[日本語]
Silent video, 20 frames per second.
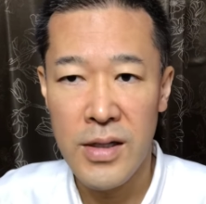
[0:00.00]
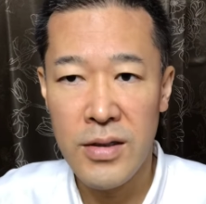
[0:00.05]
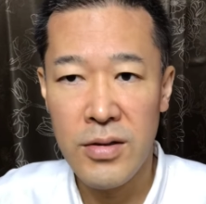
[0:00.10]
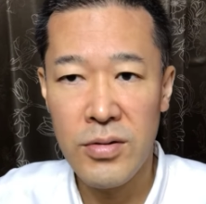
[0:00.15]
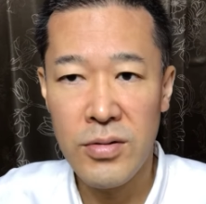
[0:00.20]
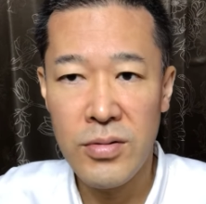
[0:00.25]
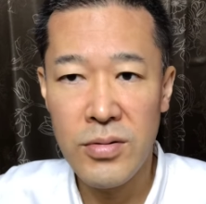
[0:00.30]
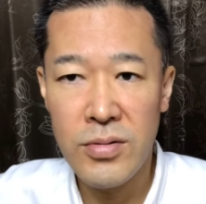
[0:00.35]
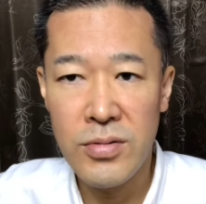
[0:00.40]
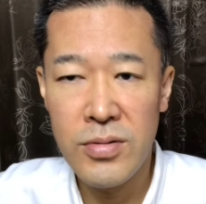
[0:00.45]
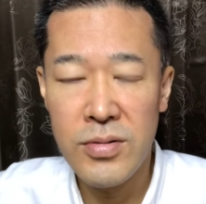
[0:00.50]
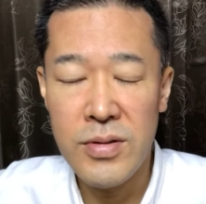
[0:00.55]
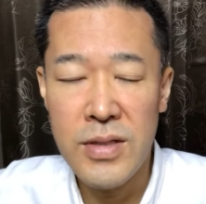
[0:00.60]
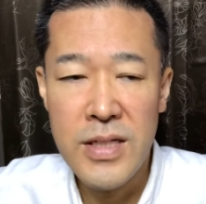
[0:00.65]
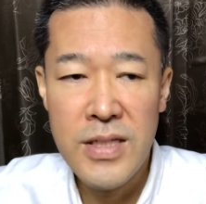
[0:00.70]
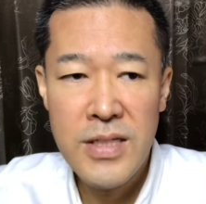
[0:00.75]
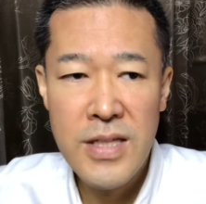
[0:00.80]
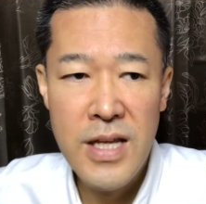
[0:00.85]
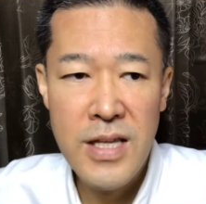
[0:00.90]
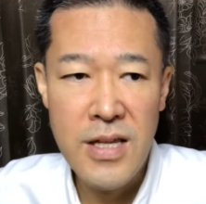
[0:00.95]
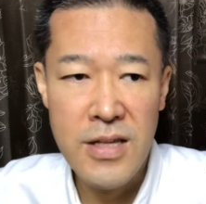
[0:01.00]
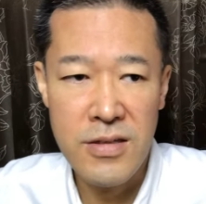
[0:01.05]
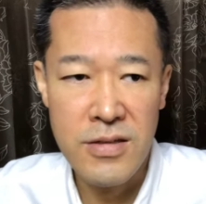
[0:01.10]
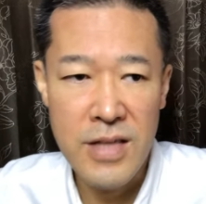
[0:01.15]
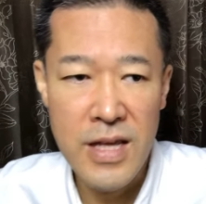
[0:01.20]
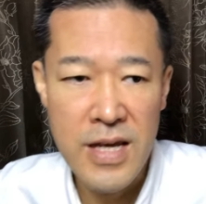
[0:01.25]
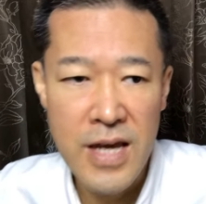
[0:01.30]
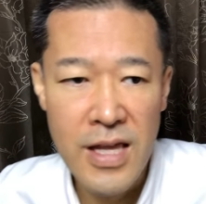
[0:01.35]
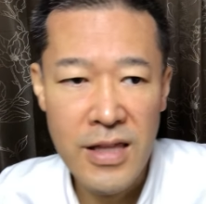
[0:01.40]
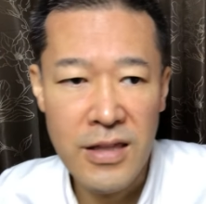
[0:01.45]
いうふうにしてです
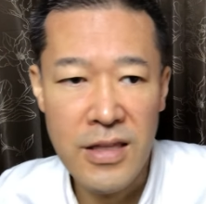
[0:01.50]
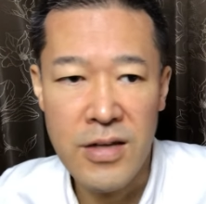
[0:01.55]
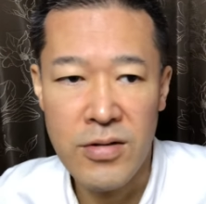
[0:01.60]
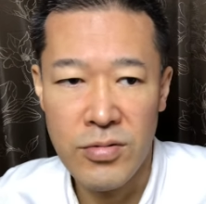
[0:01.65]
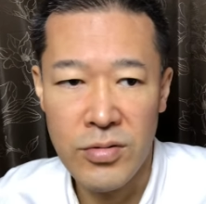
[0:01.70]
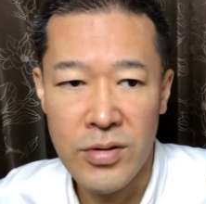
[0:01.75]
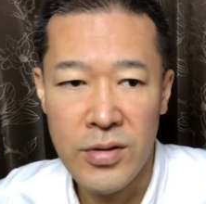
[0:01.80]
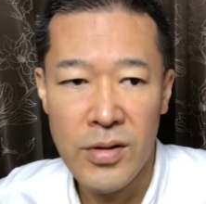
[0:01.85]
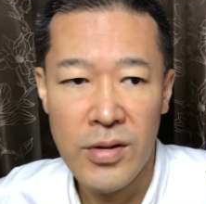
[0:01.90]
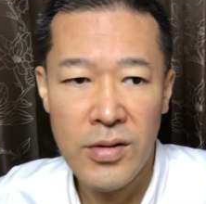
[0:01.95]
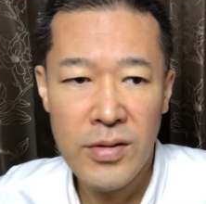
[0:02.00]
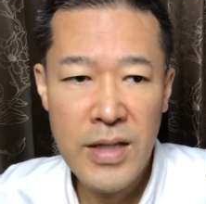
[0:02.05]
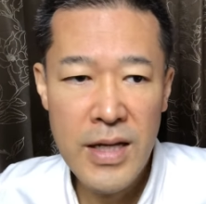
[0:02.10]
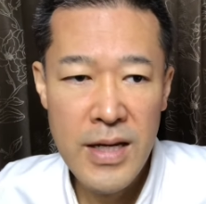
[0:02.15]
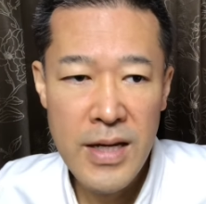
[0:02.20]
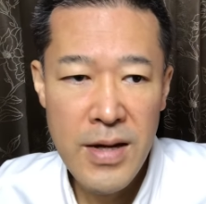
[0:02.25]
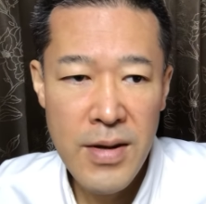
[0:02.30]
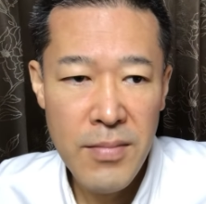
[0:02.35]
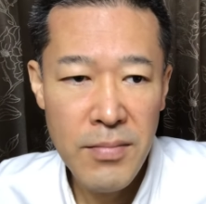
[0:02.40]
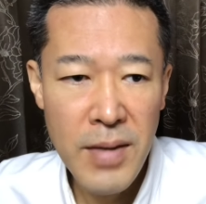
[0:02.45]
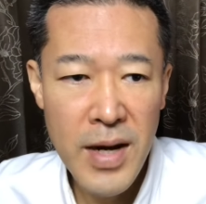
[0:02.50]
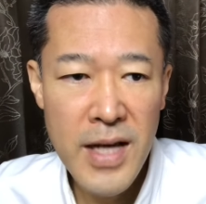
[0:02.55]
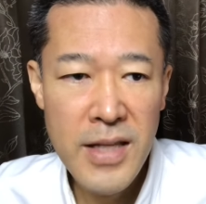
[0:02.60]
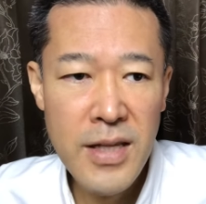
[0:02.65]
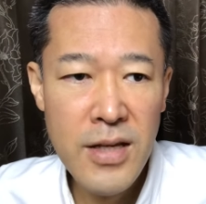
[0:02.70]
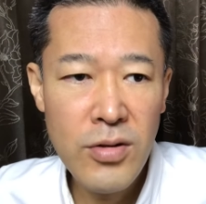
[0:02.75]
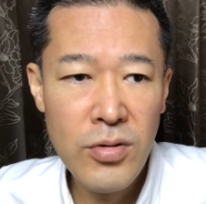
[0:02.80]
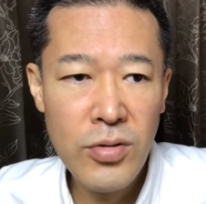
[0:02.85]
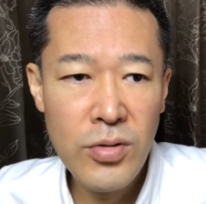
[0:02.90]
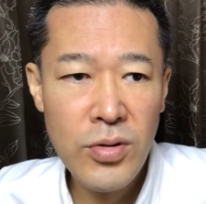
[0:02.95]
ねやっていくほんで前
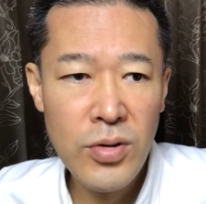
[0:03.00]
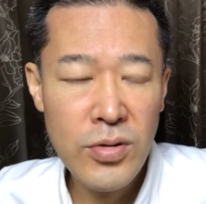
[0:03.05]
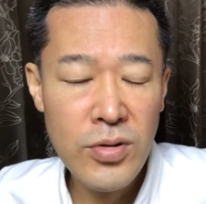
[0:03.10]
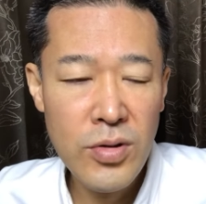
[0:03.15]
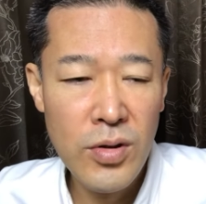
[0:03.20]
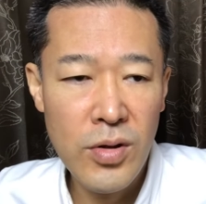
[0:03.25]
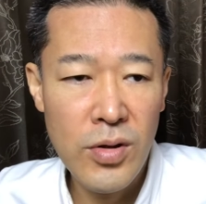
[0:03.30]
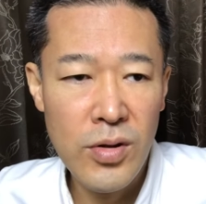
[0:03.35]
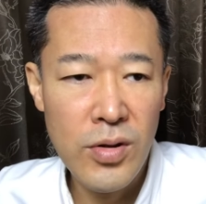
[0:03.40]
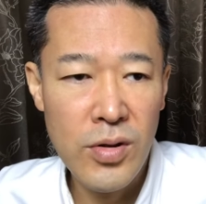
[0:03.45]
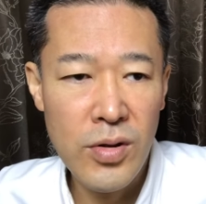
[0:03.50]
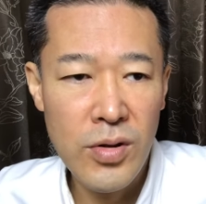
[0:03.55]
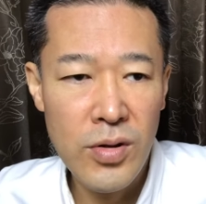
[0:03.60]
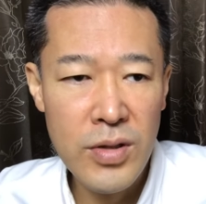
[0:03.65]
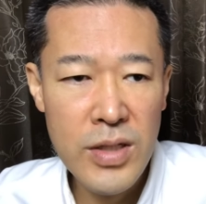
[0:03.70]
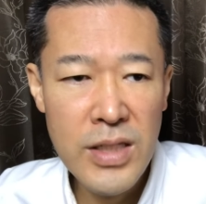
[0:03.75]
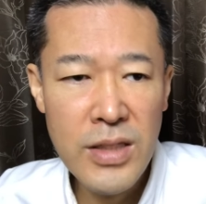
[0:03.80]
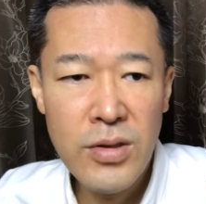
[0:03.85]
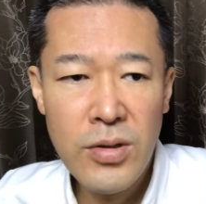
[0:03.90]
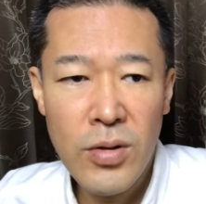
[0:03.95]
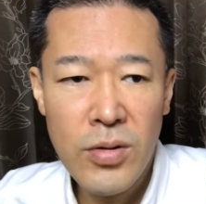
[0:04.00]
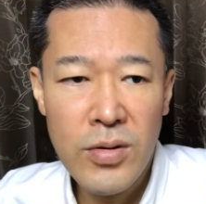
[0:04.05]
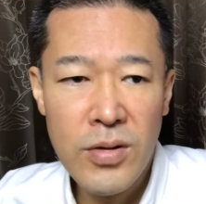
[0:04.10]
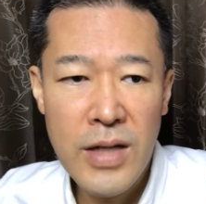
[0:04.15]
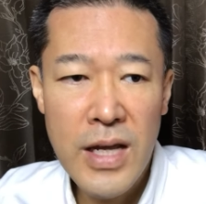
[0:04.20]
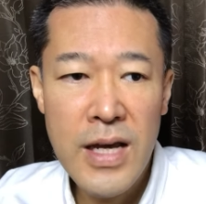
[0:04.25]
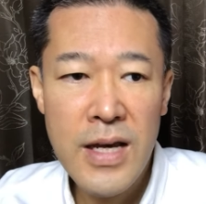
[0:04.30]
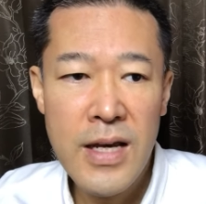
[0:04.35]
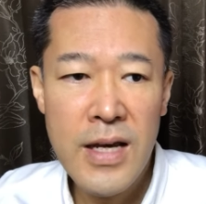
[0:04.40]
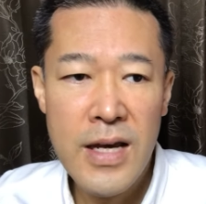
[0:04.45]
で言うとその立東の
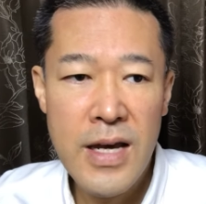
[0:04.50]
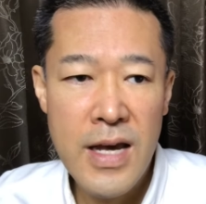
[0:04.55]
ね、